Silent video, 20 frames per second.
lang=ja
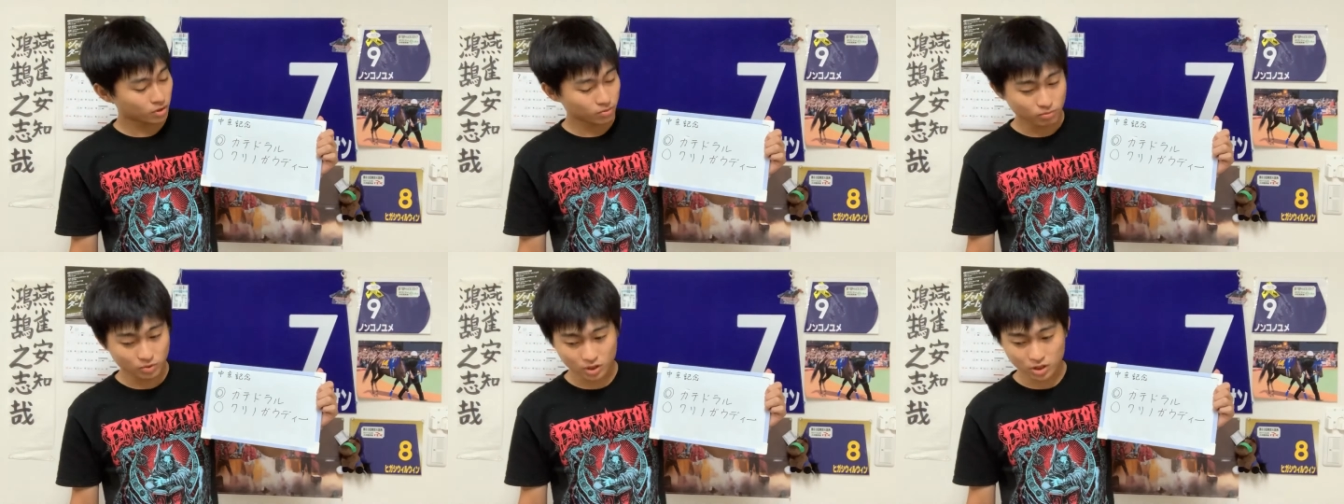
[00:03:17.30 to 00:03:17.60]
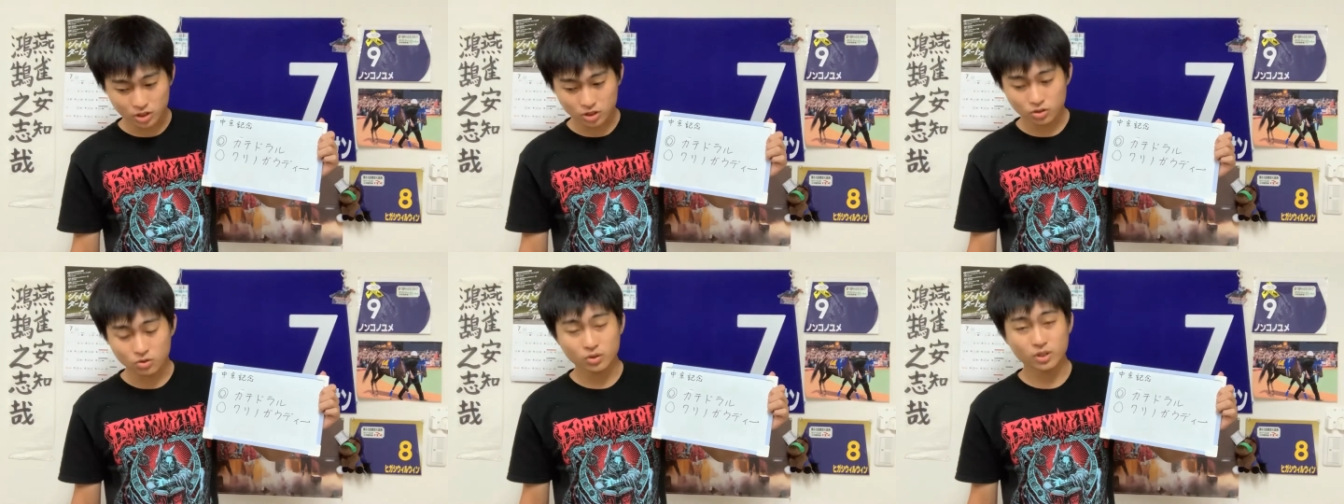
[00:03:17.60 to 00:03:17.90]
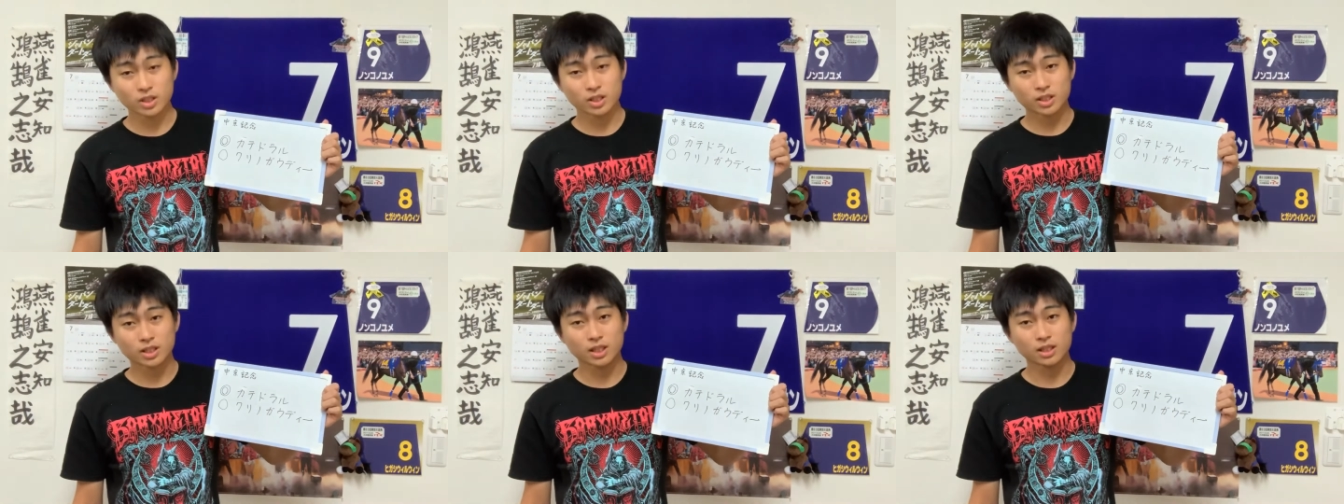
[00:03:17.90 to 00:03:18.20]
まあ、非常
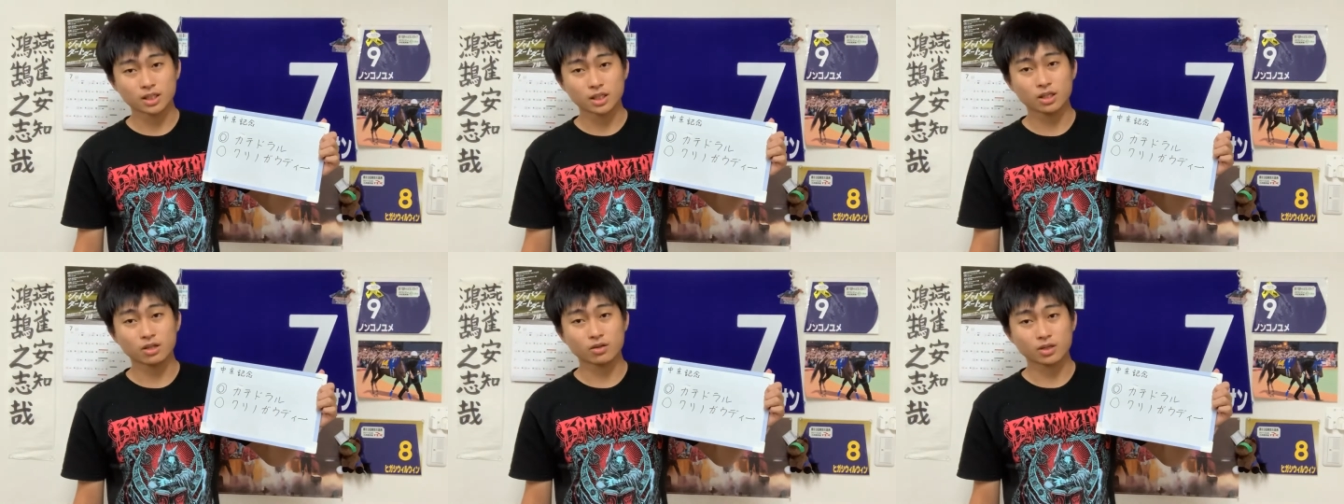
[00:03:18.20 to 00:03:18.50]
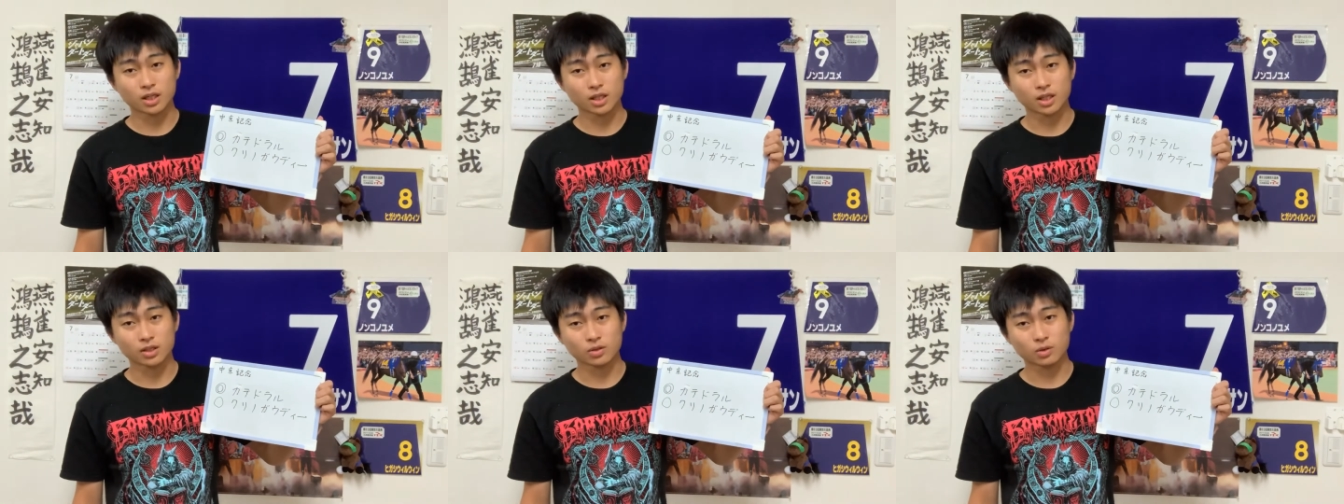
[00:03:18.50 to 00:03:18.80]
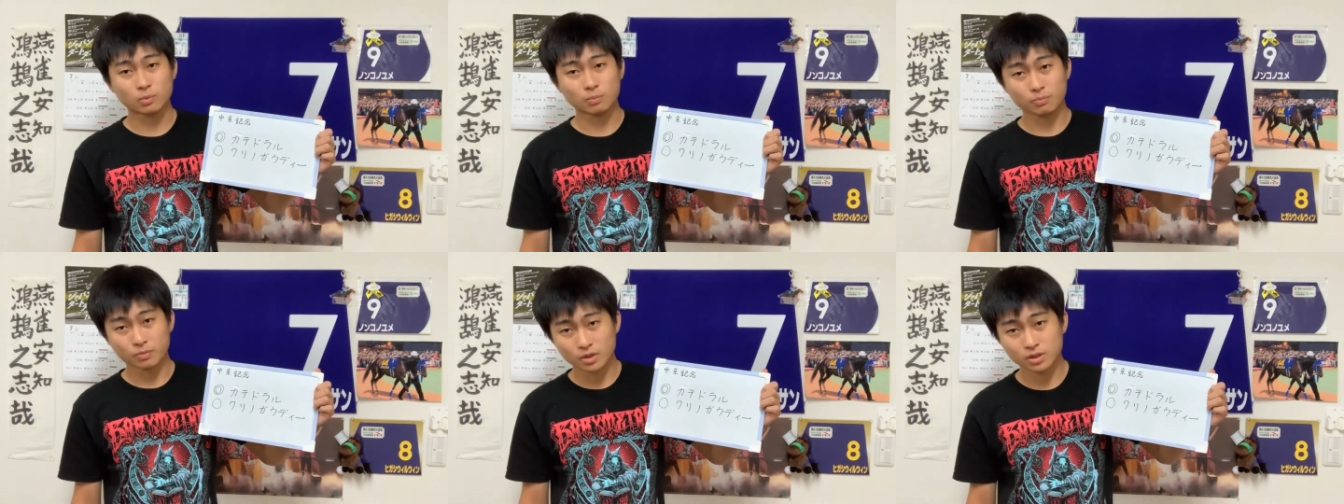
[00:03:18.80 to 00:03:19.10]
に期待できるかなと
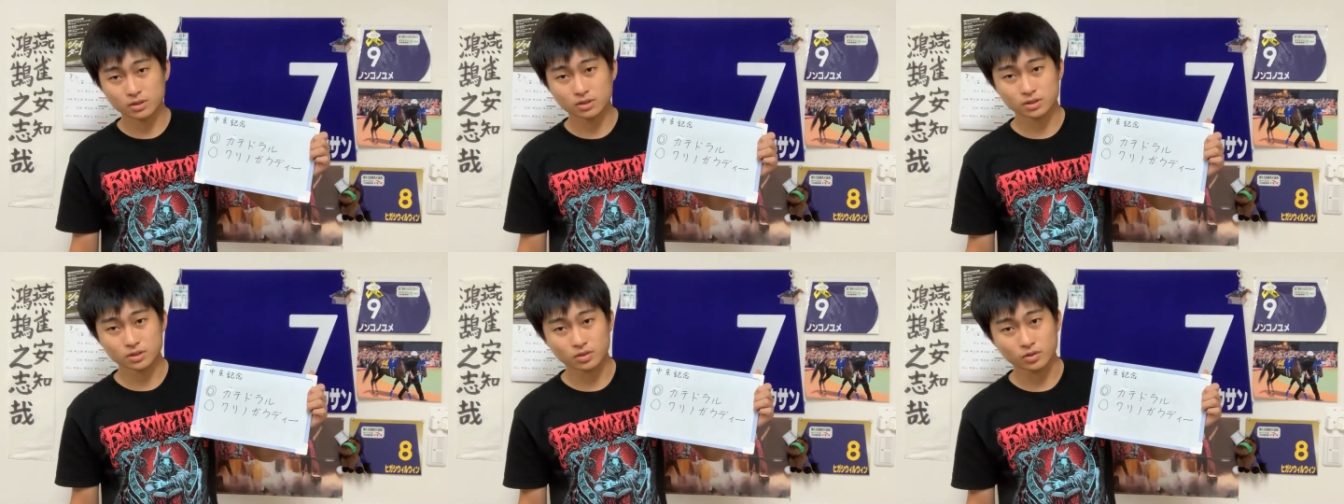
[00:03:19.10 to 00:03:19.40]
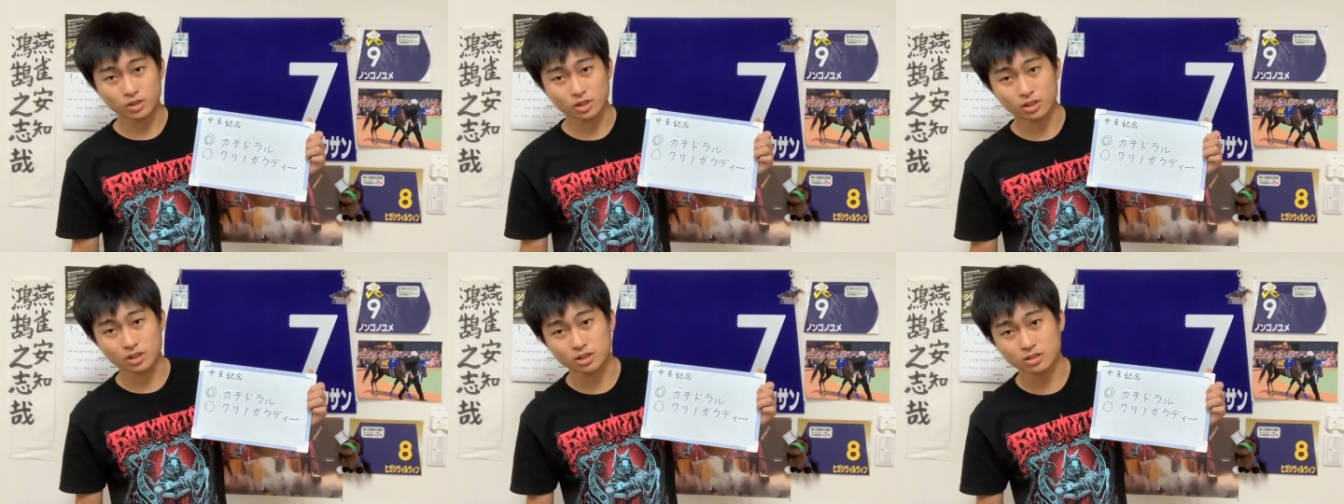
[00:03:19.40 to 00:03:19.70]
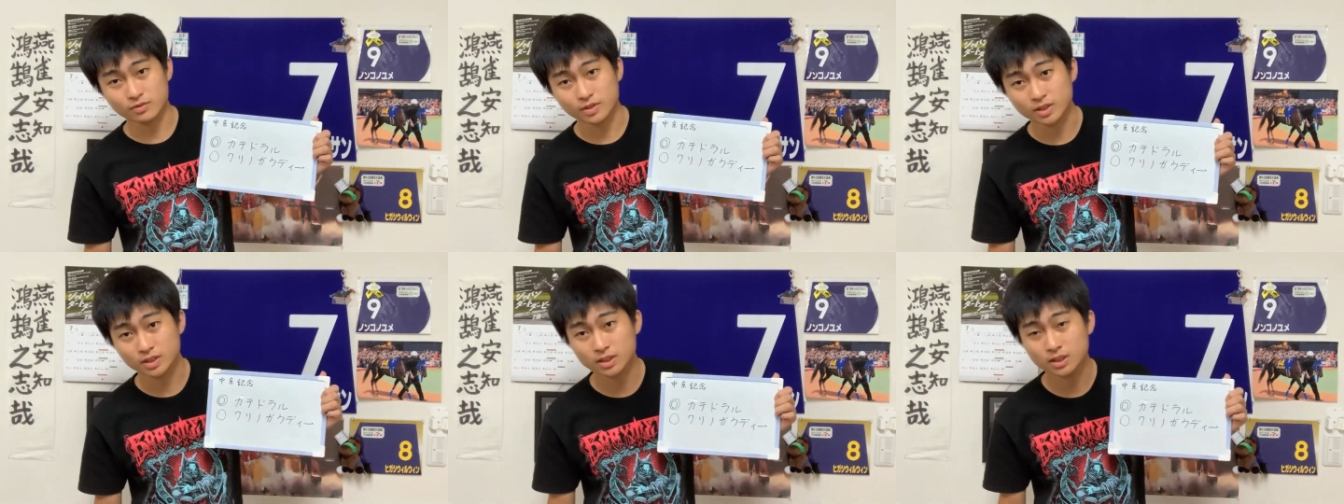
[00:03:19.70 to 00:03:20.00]
そういう気がし
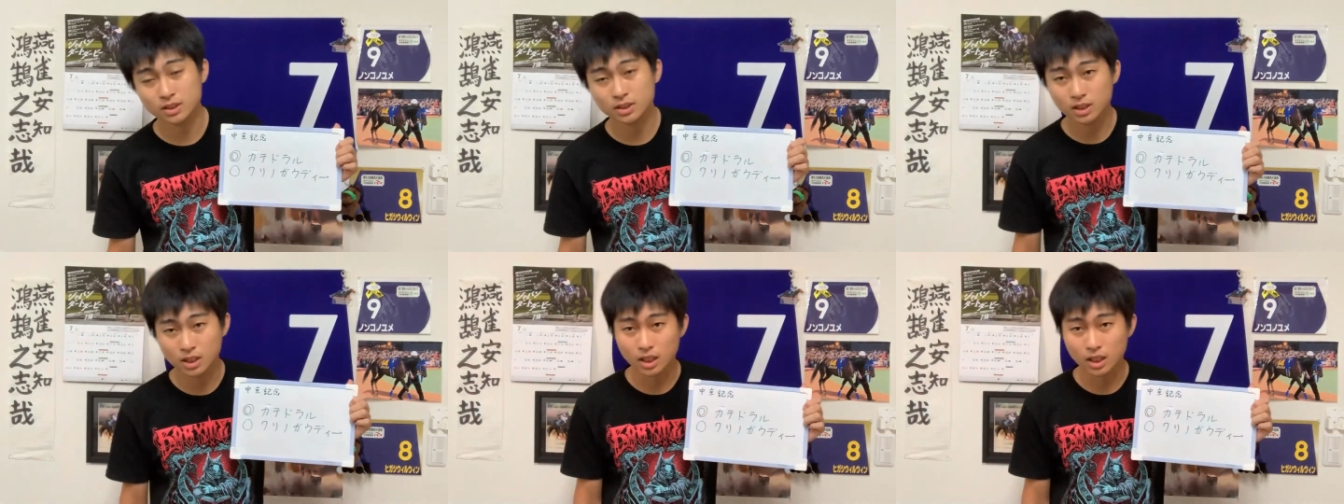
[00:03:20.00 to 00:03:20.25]
ます